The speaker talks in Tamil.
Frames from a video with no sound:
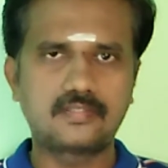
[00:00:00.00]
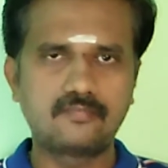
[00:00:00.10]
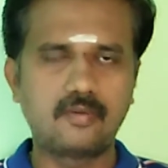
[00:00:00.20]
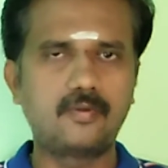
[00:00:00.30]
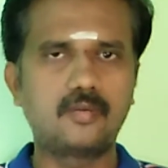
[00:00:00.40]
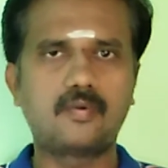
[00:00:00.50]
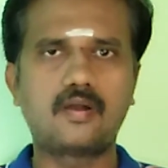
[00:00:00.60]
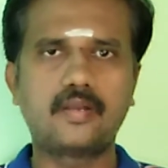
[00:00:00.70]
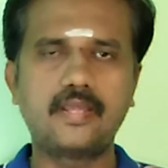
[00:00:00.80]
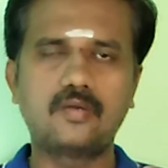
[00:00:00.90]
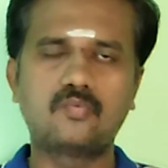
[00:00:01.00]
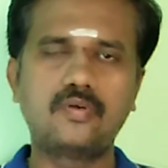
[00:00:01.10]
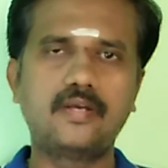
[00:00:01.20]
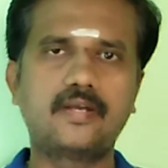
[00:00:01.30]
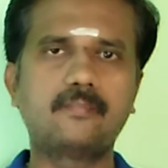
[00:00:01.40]
சிவபெருமானே
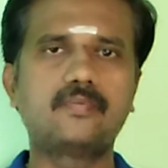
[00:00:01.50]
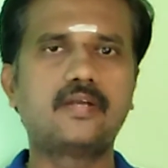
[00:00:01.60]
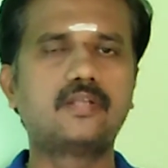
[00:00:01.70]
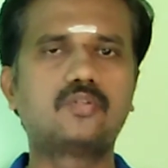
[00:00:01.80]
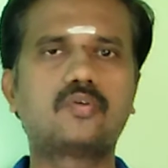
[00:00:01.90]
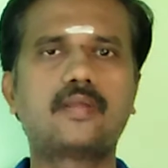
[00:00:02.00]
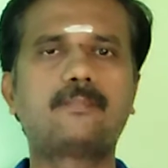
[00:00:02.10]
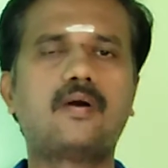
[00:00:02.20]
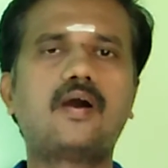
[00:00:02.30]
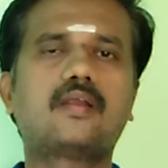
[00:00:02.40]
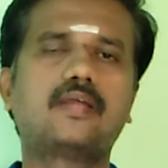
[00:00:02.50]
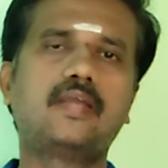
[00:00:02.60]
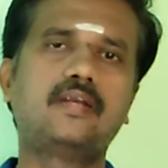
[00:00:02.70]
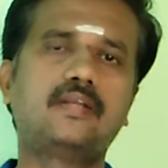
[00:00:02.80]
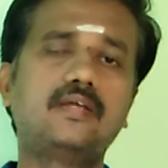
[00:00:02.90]
உன்னிடம் எடுத்துரைப்பார்
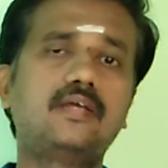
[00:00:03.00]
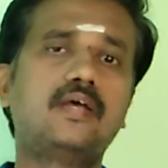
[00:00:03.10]
என்று